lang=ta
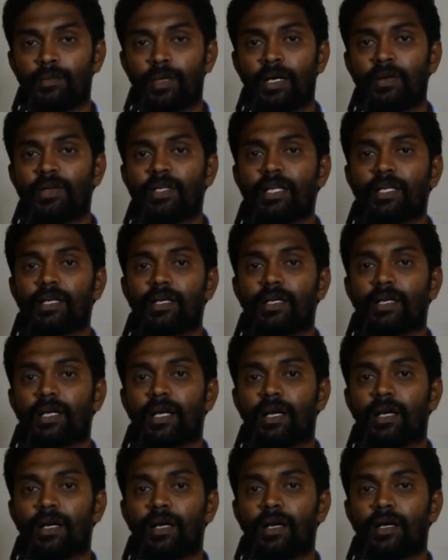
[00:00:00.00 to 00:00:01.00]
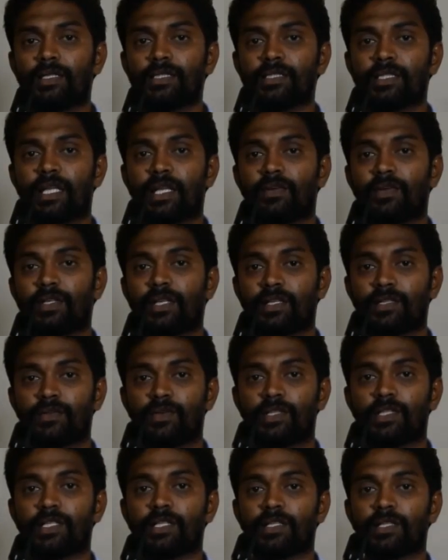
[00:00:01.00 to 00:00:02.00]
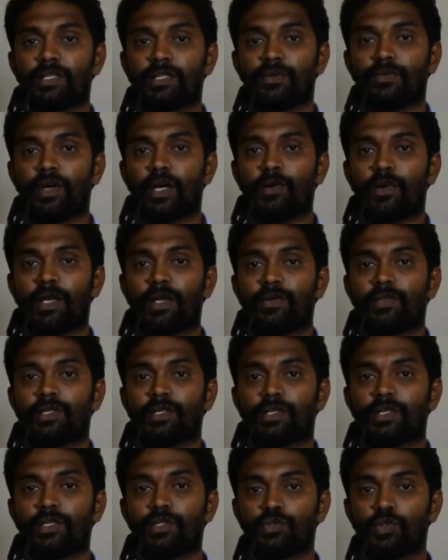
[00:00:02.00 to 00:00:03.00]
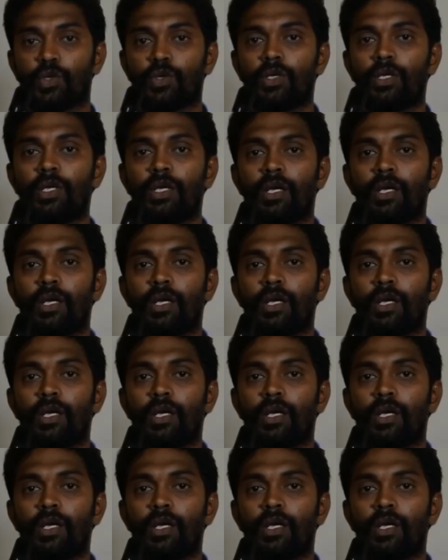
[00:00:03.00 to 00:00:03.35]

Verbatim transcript: மாவட்ட கட்சி தலைவர்கிட்ட இருந்து வந்திருக்குது ஃபார்வர்டாகி வந்திருக்குது ஸோ